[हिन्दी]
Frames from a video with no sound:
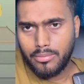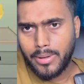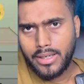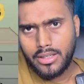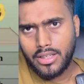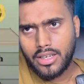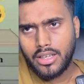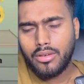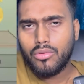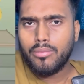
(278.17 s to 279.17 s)
बैटर
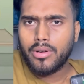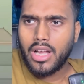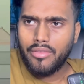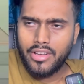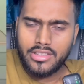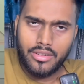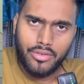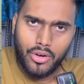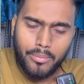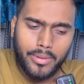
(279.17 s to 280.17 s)
है वो काफ़ी अच्छा
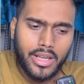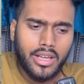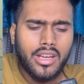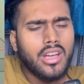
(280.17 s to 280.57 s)
फॉर्म में है